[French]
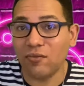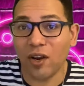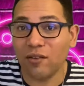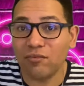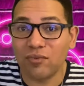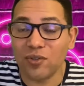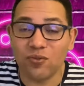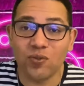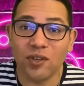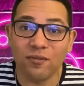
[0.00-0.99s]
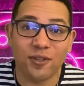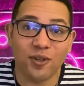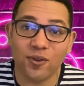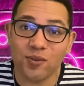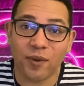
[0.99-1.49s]
voilà, c'est une
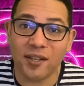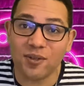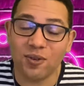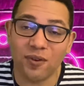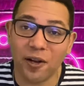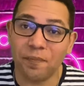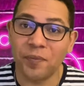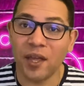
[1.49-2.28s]
évidence presque, voilà.